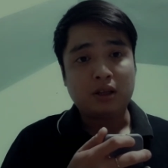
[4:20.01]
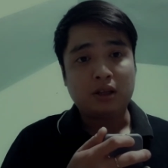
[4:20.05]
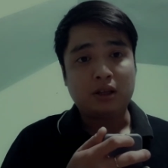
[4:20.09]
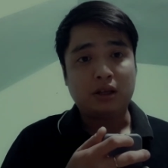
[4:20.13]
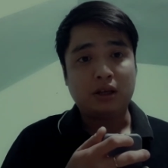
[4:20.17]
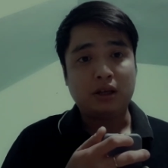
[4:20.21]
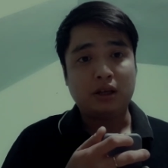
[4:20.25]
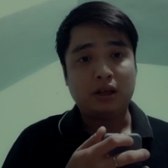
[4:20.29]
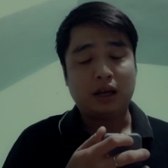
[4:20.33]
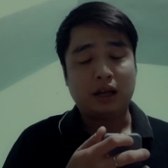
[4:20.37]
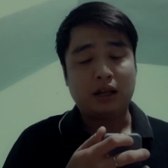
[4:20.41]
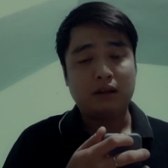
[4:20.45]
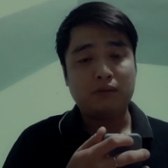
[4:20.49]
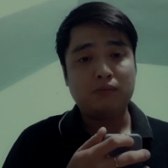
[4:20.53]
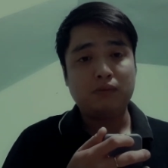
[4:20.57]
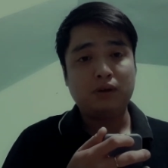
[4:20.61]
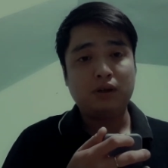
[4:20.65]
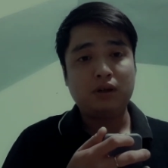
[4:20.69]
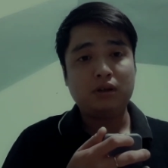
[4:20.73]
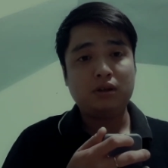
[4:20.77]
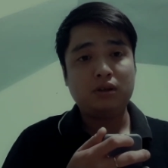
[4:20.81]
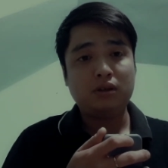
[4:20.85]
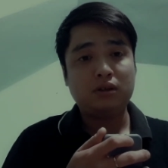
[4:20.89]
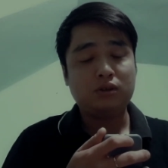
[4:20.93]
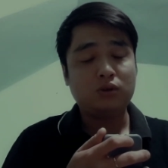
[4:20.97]
thì ảnh
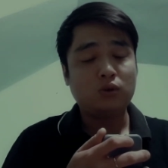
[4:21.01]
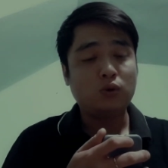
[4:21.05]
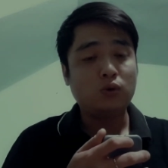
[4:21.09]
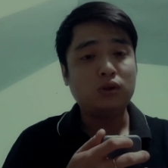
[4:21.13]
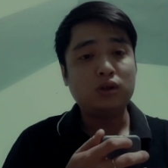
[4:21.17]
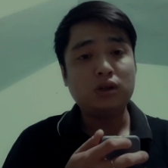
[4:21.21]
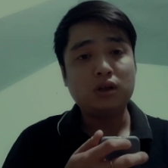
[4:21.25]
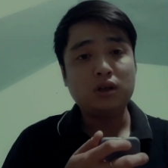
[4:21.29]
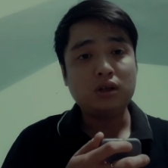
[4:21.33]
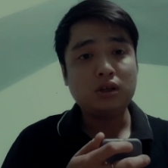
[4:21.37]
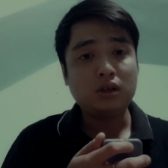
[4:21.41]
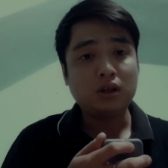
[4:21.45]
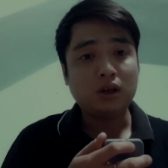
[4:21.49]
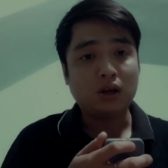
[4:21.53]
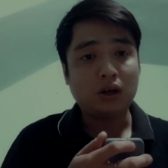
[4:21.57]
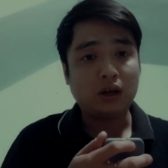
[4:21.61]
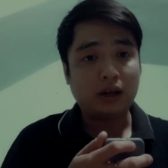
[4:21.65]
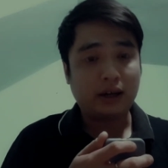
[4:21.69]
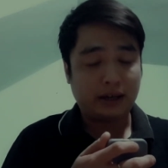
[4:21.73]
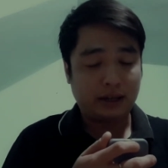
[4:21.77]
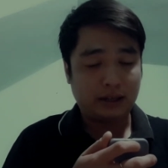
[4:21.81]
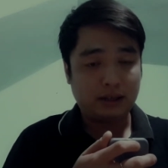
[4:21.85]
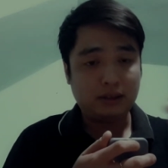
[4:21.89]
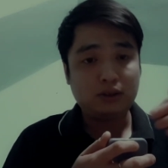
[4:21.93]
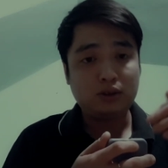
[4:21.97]
mới xuống với
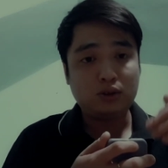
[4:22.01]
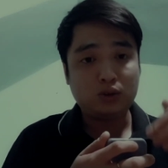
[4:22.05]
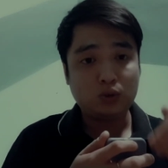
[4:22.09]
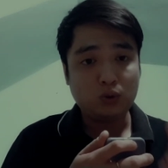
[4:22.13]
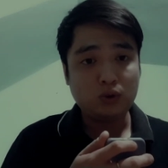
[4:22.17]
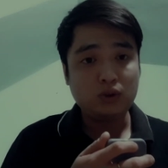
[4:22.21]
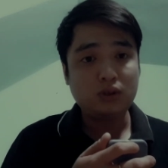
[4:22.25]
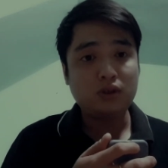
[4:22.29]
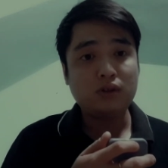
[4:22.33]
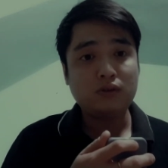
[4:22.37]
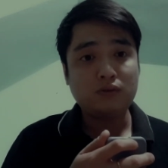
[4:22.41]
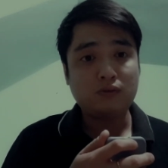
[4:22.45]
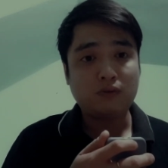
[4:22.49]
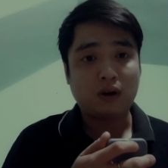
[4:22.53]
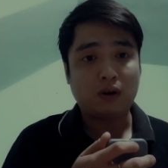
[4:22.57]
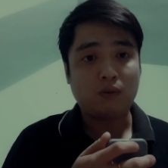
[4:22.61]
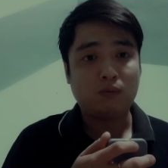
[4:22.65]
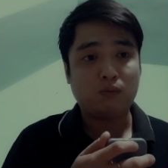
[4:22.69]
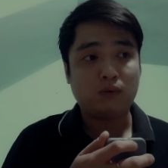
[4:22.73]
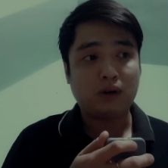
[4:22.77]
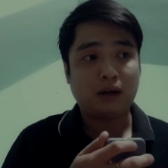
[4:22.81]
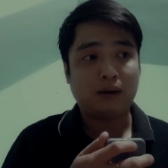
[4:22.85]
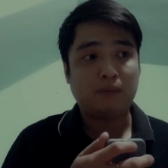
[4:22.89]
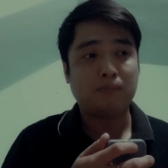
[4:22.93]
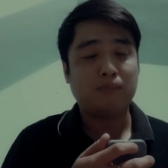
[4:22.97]
ảnh xuống với
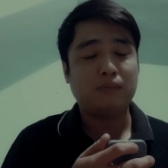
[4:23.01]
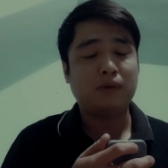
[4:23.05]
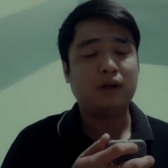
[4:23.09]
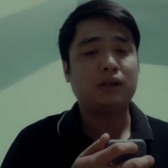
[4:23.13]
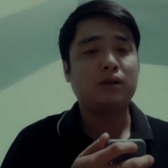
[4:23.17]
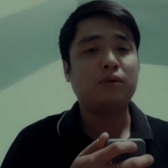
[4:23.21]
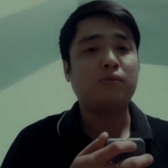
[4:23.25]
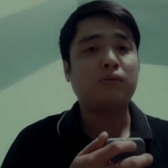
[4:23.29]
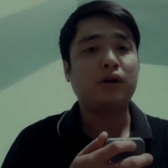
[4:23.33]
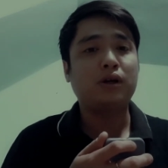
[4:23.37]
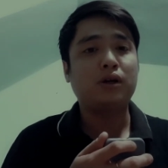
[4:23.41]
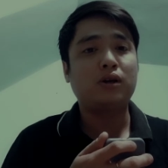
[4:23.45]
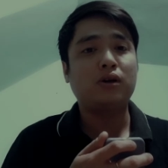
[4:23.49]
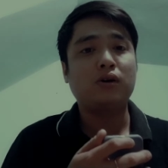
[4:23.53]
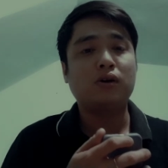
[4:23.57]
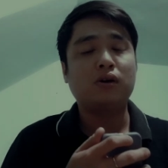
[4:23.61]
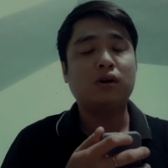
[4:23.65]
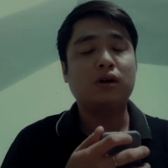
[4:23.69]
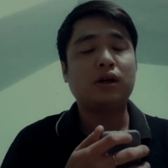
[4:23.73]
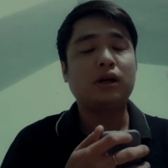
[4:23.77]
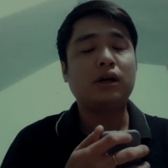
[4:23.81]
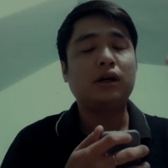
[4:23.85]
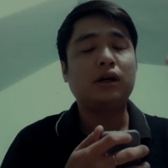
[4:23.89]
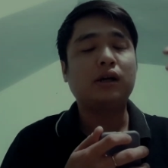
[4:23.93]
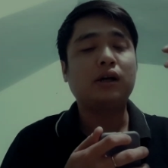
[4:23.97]
phòng nằm mà trong khi đó
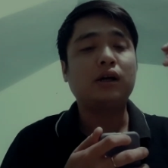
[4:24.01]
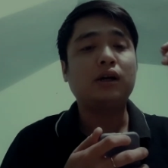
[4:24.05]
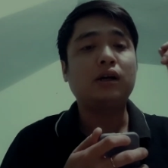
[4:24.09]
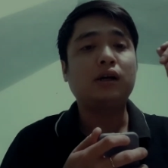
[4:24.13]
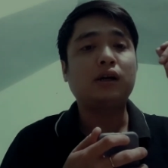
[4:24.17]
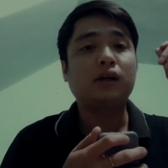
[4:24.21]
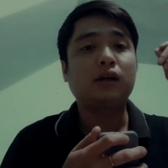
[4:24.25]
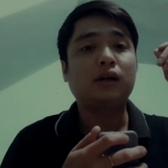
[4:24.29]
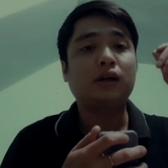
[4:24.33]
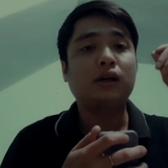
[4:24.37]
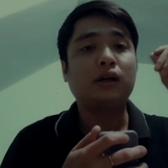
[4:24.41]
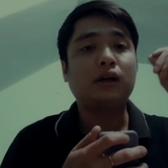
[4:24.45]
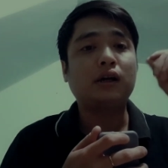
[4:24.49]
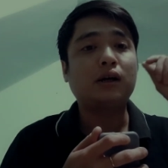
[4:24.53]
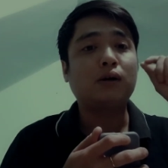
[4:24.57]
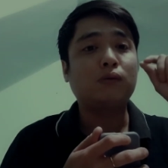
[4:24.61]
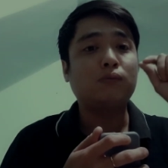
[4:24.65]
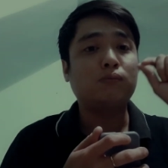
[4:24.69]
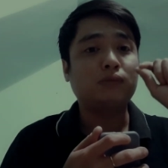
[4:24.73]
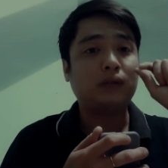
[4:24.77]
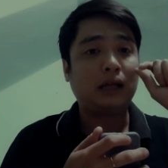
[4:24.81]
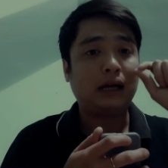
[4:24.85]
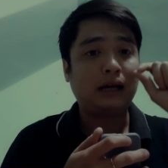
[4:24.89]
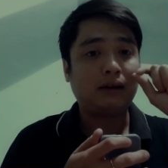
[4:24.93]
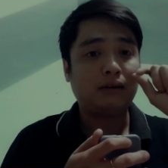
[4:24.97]
cái cái cái
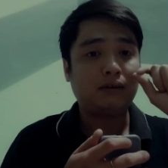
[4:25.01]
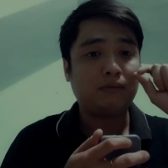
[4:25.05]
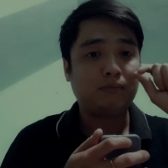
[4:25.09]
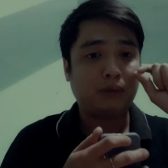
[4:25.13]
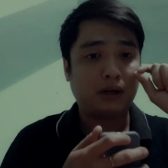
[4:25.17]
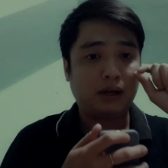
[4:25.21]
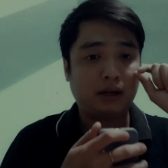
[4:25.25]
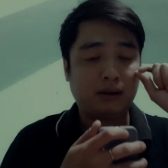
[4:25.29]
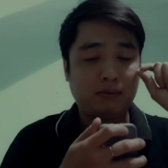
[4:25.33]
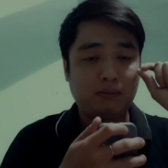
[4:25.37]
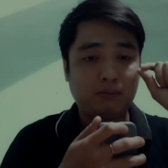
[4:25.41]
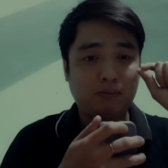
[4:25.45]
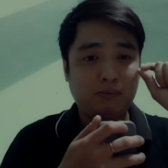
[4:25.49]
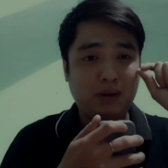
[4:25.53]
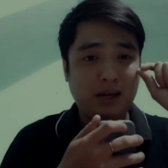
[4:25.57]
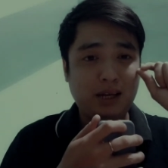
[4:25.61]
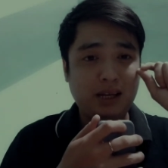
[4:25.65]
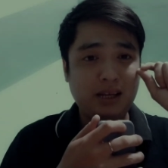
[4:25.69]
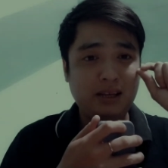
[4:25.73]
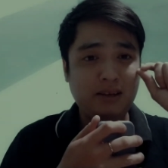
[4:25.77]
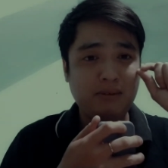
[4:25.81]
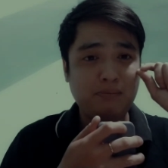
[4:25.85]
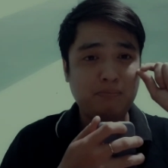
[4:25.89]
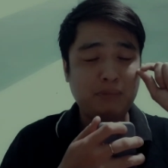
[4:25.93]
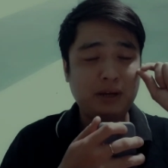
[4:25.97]
công tắc mà máy
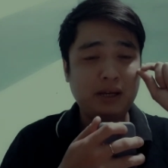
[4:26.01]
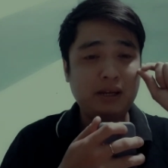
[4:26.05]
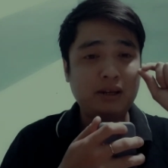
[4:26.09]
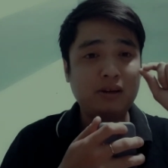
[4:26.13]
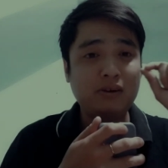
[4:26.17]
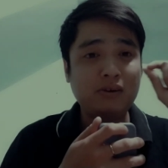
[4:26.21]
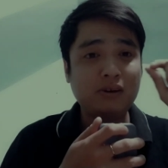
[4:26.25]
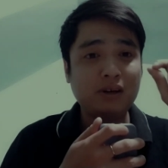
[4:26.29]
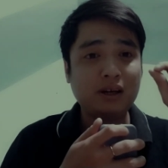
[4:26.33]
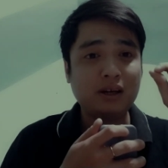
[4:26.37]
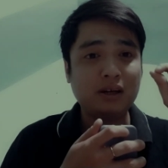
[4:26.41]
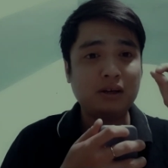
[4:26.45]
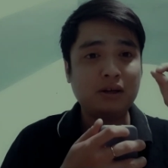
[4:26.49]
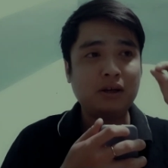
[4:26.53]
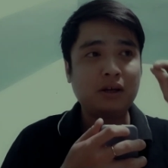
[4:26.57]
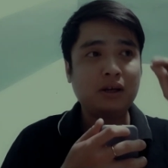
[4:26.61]
máy nước á